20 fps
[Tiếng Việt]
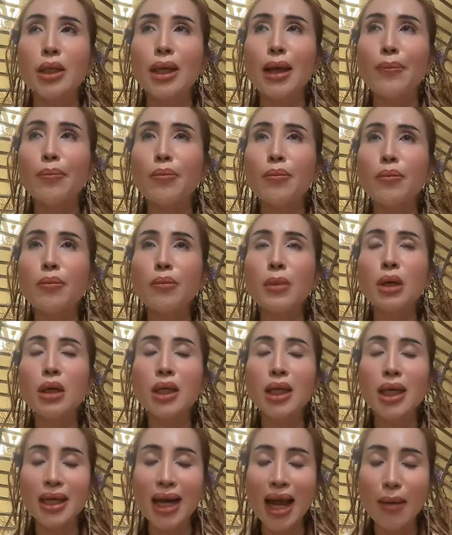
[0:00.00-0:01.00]

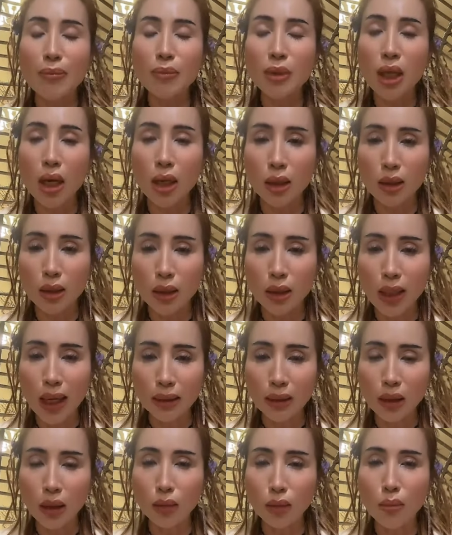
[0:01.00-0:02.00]
50 gram gừng
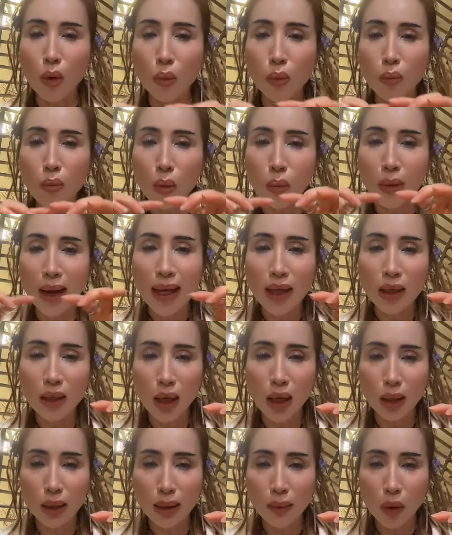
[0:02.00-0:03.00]
là từng một một
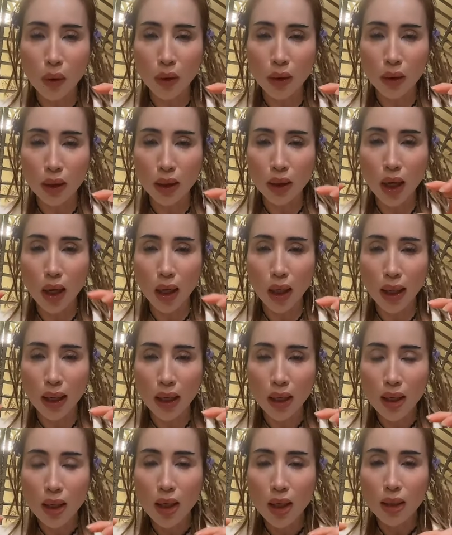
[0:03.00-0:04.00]
lát gừng nha mọi người gừng
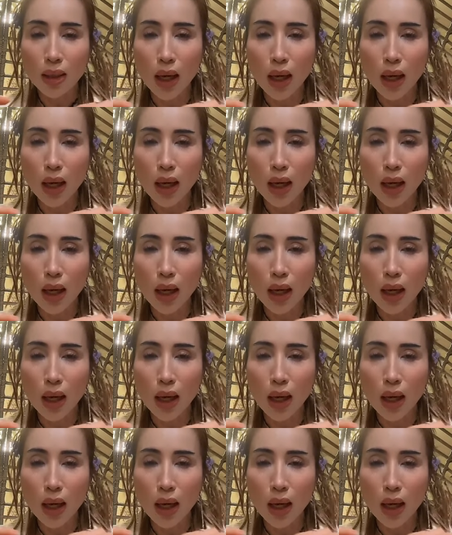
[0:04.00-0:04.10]
á